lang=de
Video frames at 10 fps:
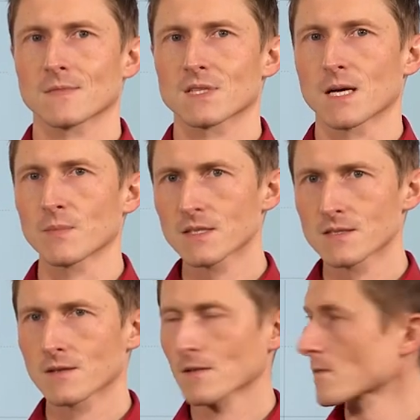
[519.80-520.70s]

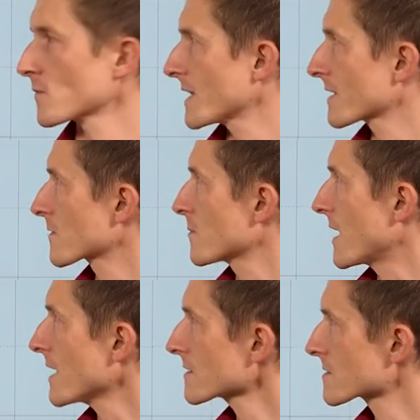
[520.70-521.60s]
Damit soweit zum
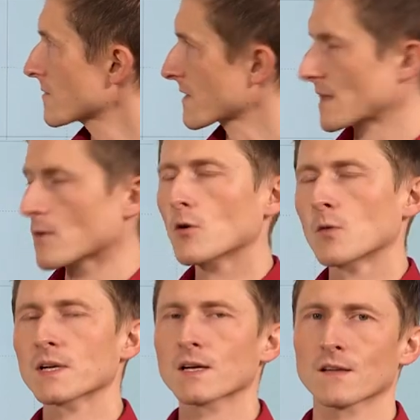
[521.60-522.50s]
Markt. Was dann noch
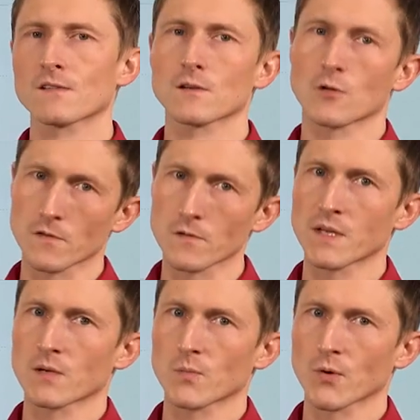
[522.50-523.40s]
kommen kann, sind
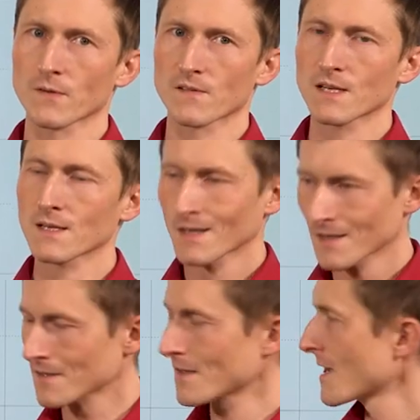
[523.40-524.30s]
Konsumenten- und
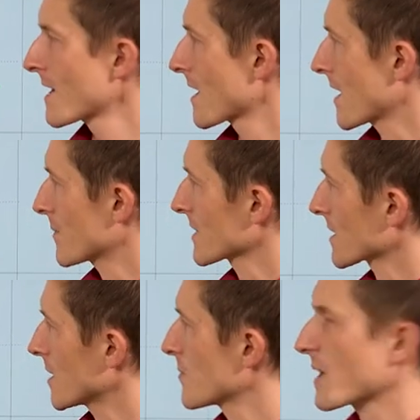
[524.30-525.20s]
Produzentenrente. Aber ich
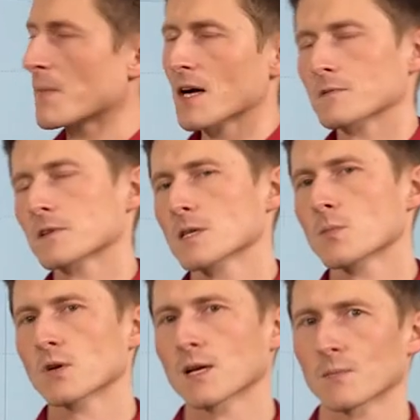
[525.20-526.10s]
glaube, ein paar
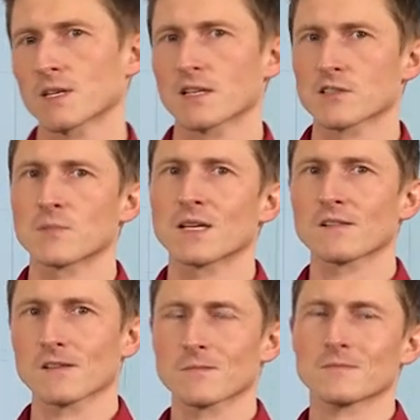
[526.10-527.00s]
Marktverschiebungen haben wir da schon mal
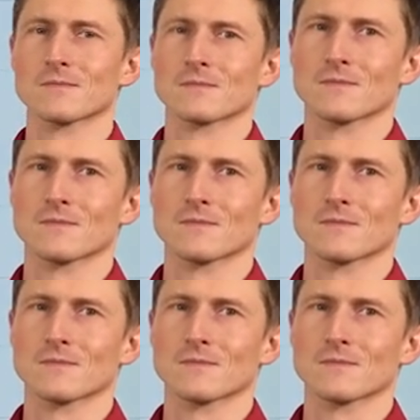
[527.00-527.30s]
gesehen.